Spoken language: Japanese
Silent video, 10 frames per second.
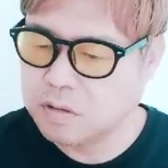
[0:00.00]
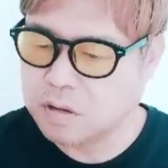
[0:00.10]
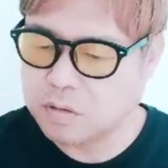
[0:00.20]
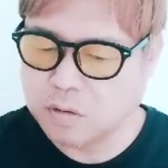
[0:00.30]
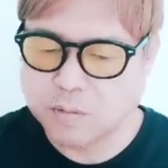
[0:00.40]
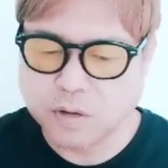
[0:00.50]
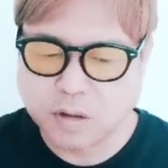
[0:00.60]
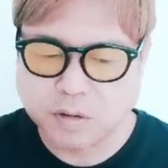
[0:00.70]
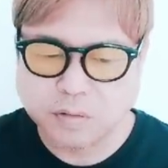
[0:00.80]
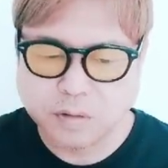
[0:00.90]
さんとかも
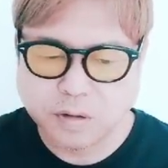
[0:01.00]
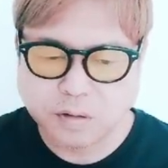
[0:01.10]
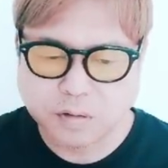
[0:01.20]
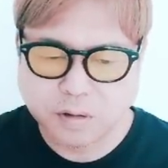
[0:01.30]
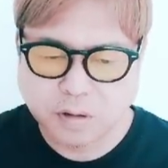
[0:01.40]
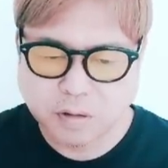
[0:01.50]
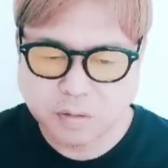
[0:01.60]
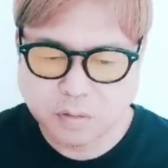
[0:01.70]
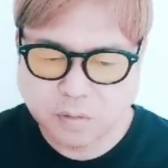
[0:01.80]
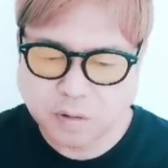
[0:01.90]
出るってやつね。
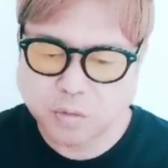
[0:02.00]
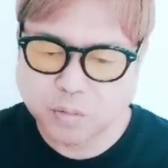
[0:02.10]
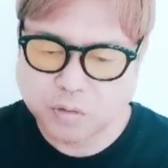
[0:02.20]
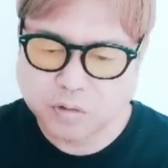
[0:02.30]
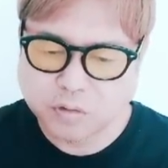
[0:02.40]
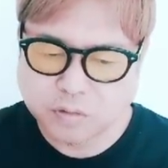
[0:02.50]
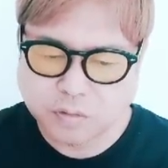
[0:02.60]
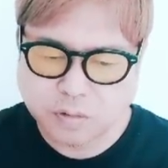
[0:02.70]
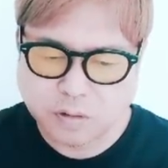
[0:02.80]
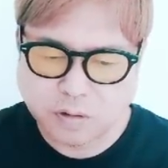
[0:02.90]
これも面白
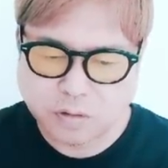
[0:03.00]
そうだな。